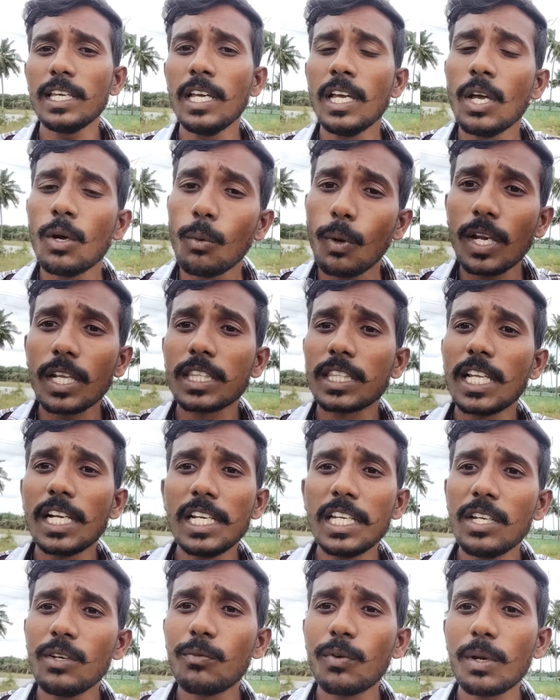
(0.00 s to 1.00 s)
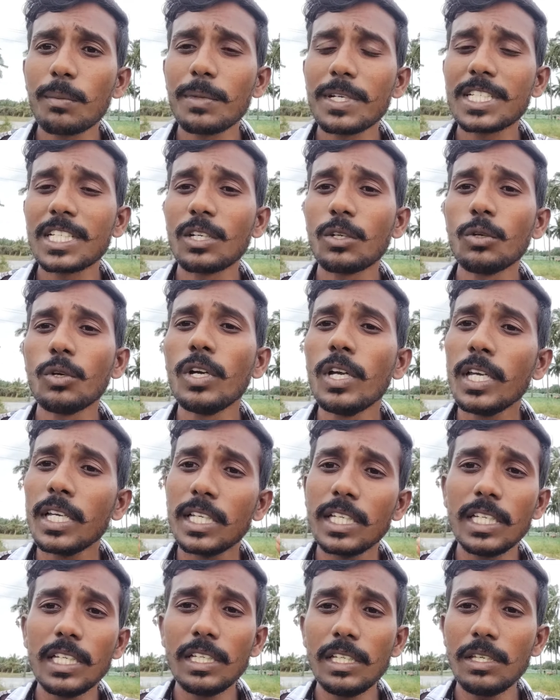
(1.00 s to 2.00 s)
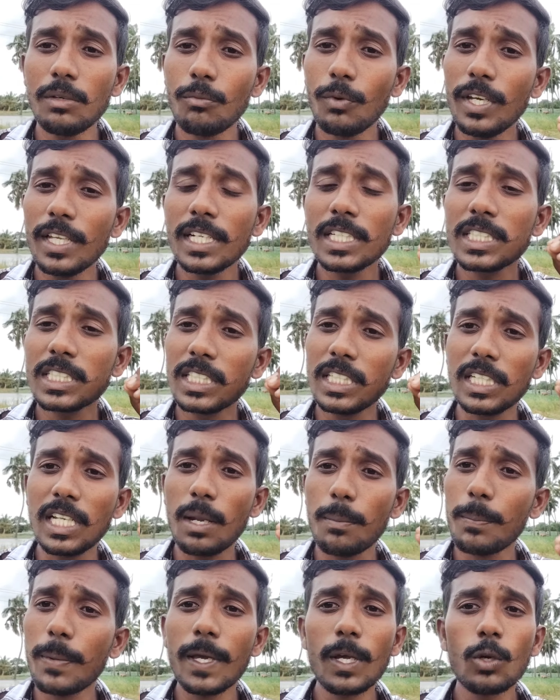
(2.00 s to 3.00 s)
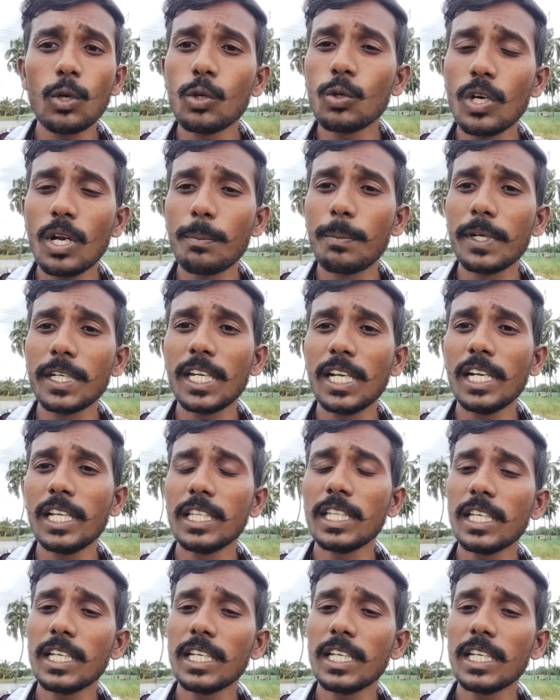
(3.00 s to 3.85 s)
మెయిన్గా ఈ వీడియోని ఫార్వర్డ్ చేయండి వాళ్ళకి వాళ్ళకి తెలియని ఇన్ఫర్మేషన్ను